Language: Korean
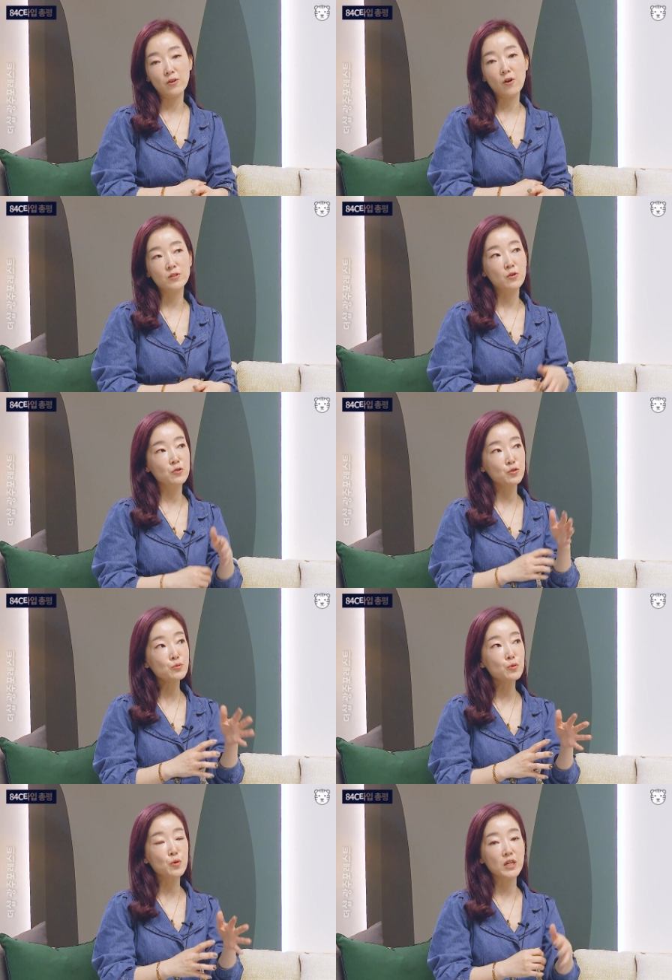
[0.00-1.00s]
거 저런
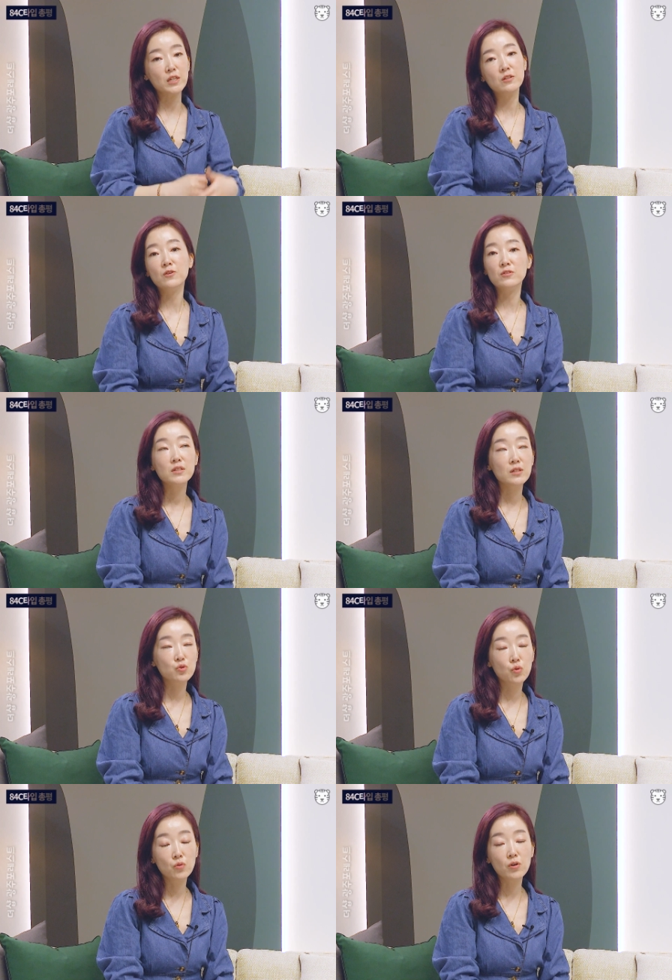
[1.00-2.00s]
숨은 공간이 있는 거는 진짜
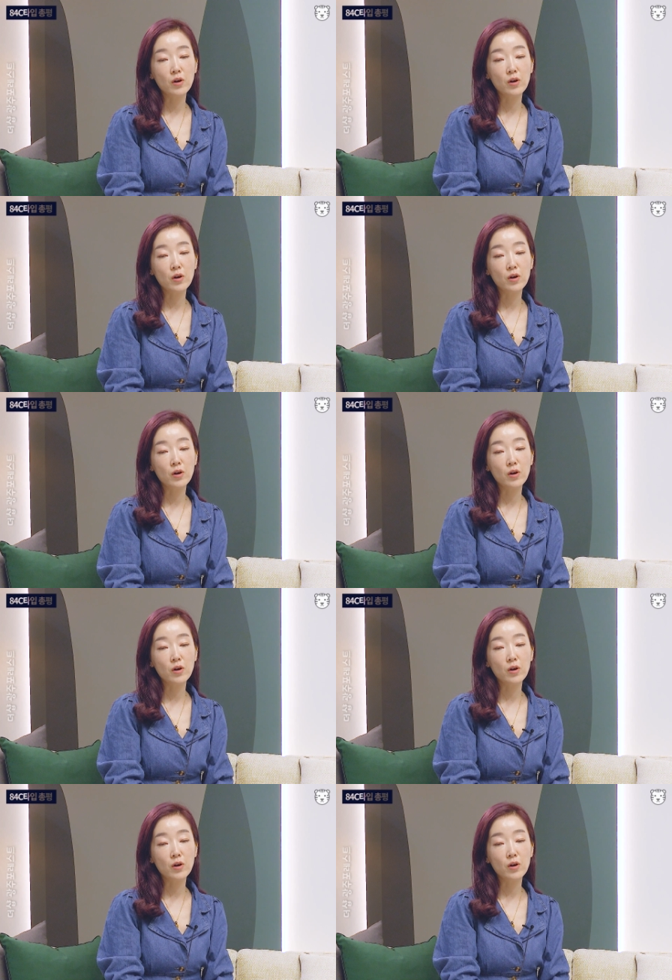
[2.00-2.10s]
좋은 것